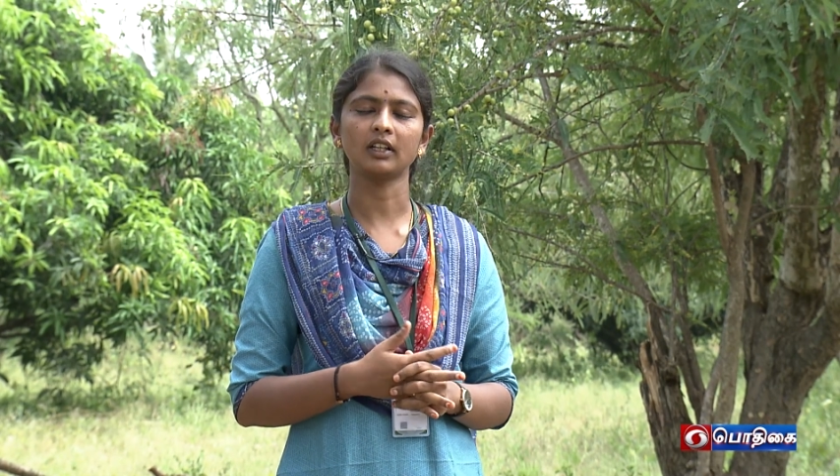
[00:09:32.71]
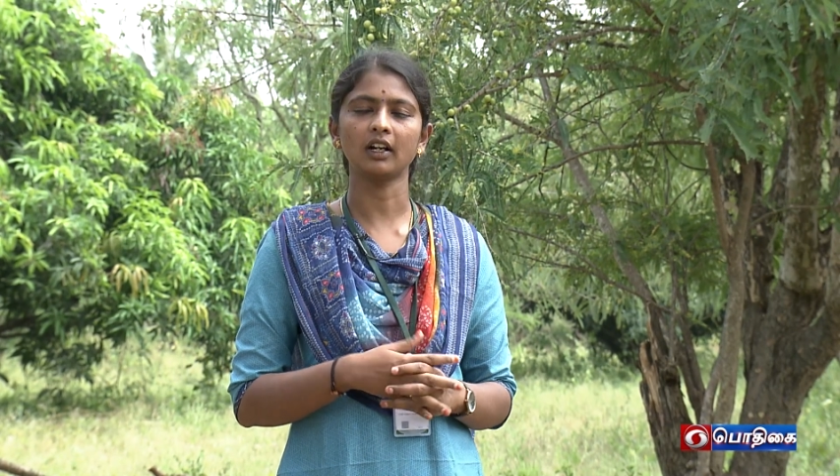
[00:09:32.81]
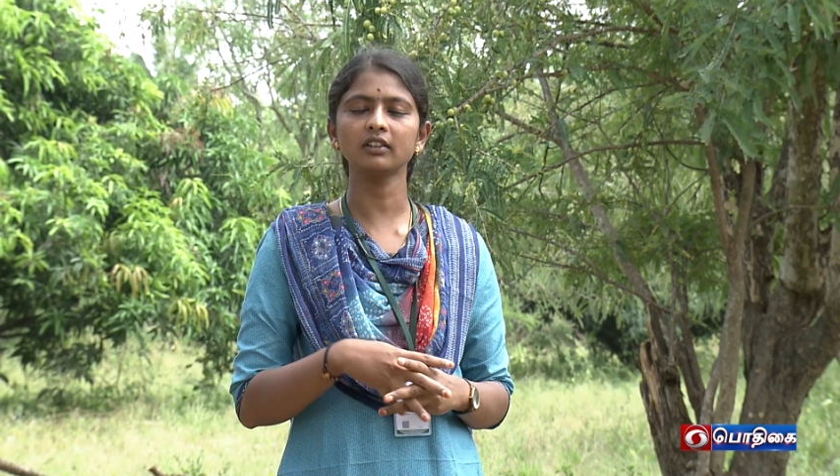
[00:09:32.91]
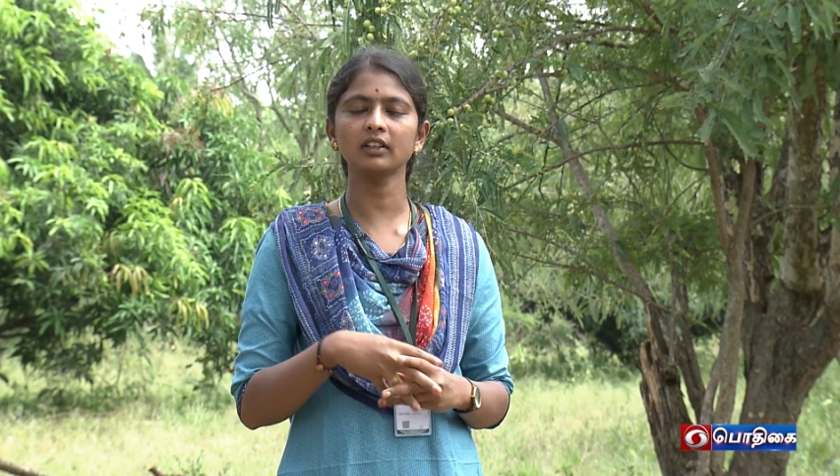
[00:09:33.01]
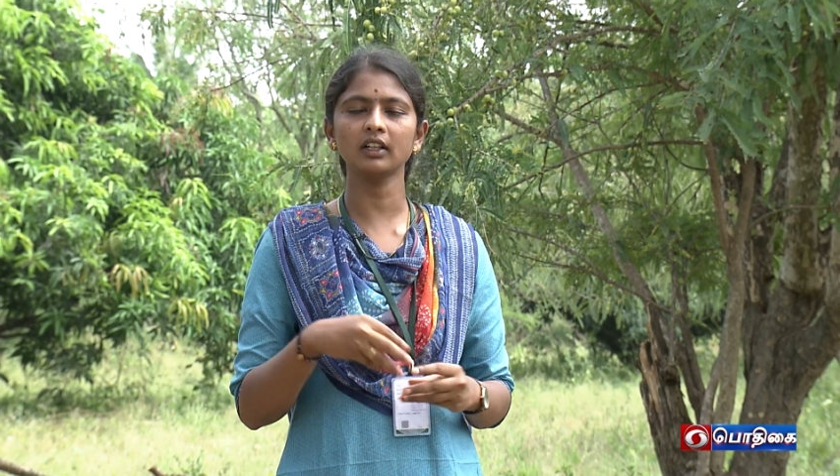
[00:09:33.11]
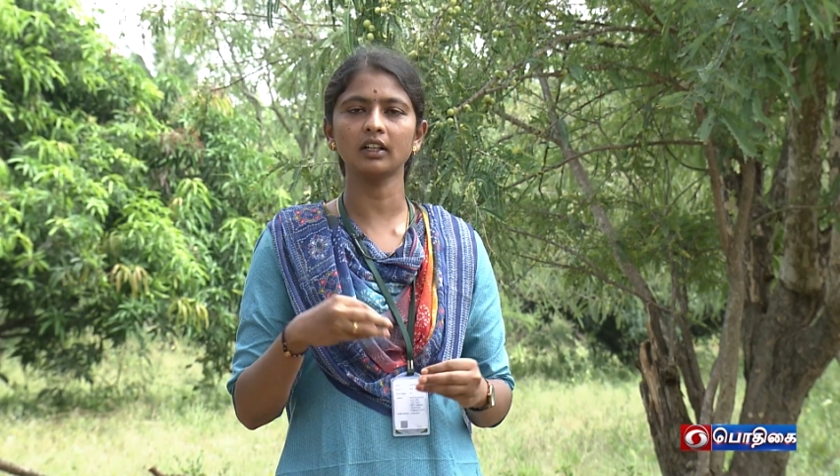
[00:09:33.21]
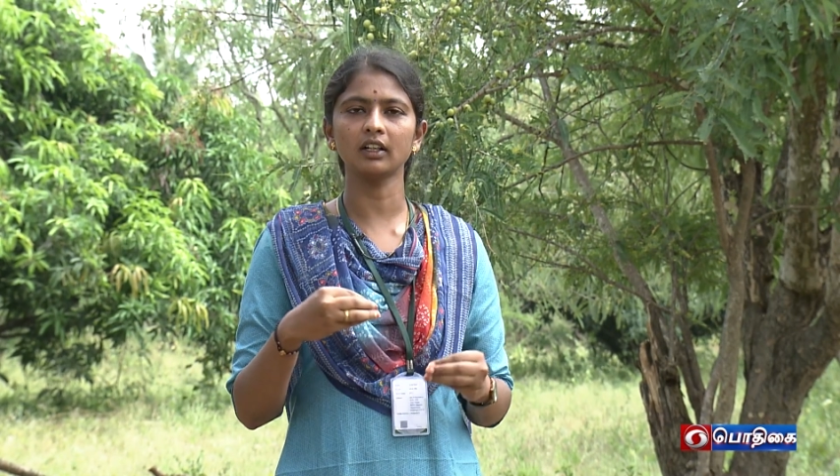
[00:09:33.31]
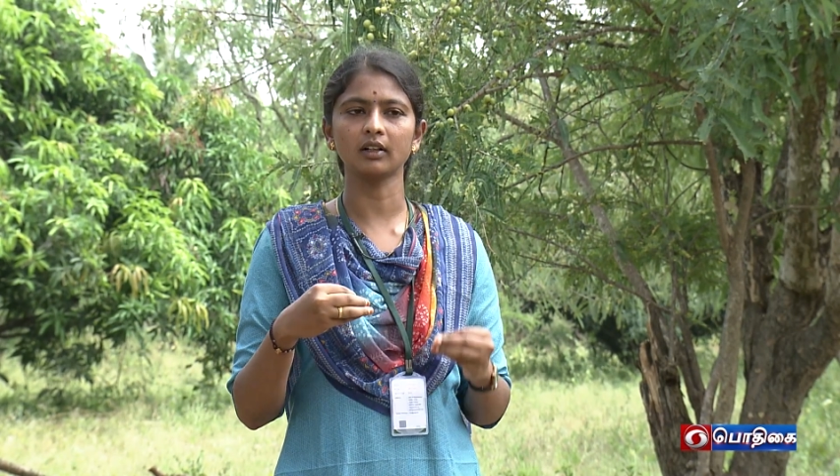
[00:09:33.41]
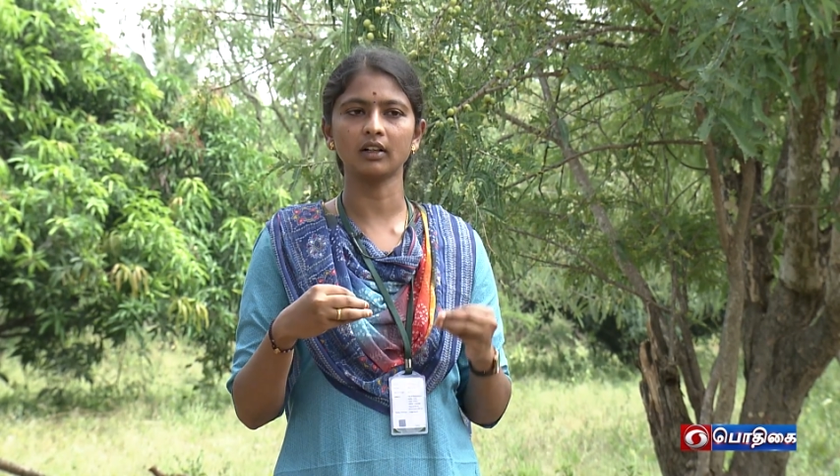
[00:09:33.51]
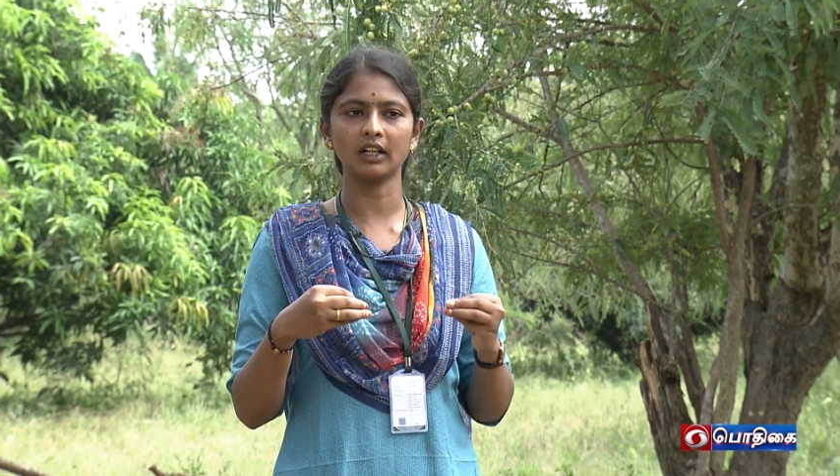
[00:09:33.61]
தகுந்த
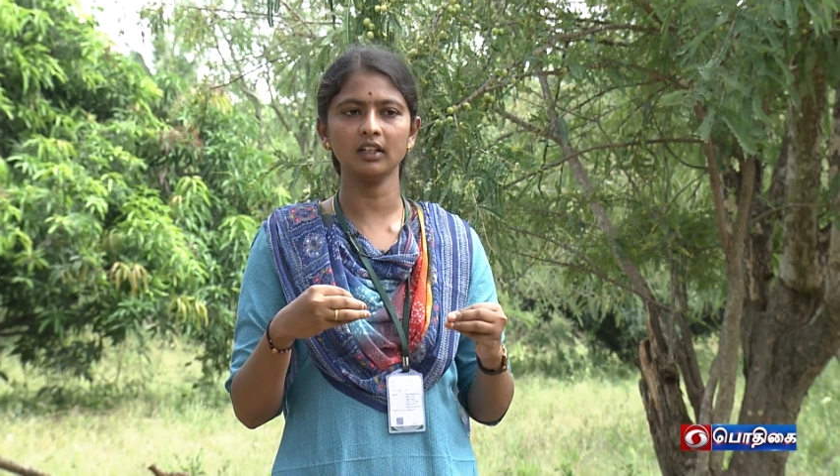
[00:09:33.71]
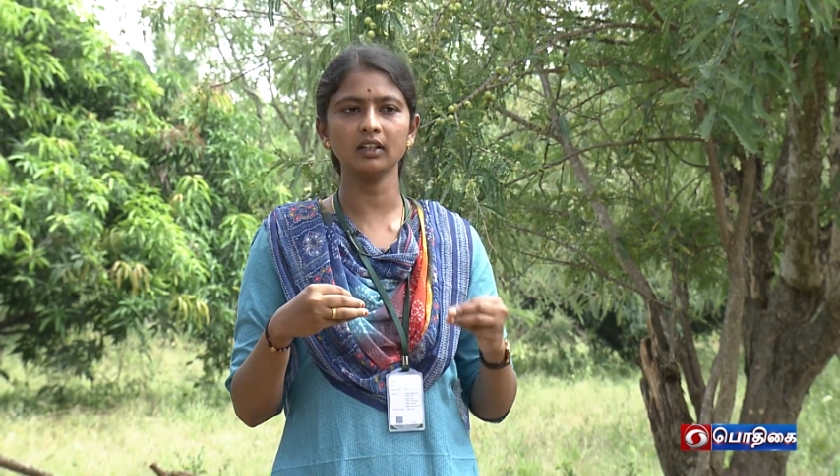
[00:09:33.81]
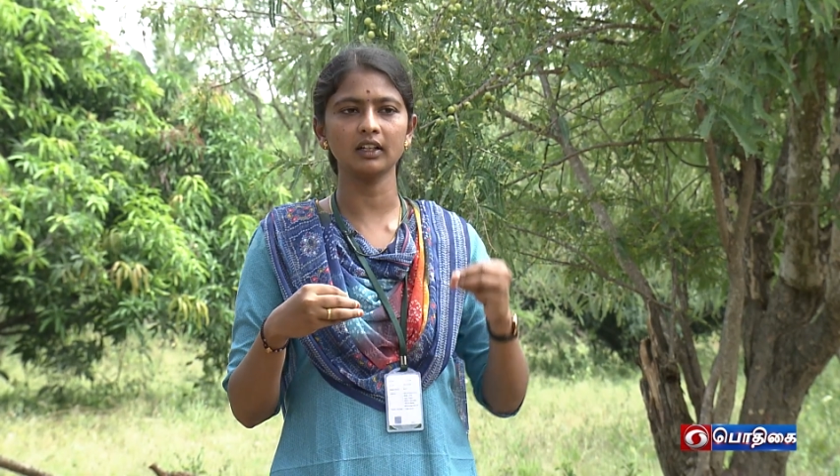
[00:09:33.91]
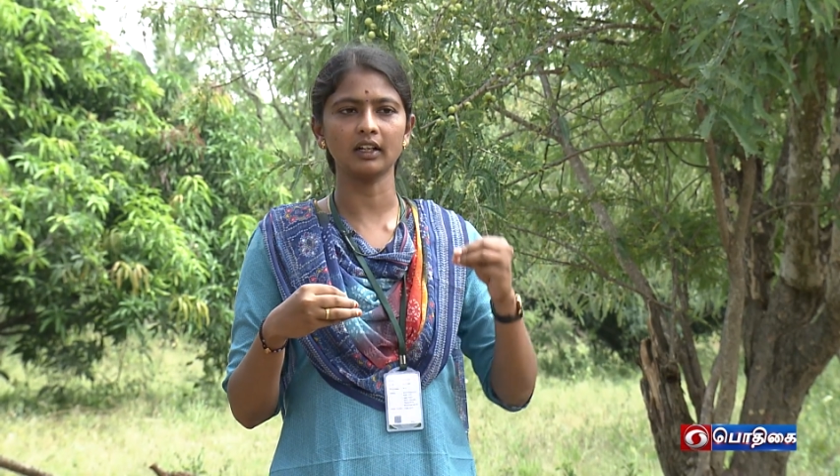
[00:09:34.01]
அதாவது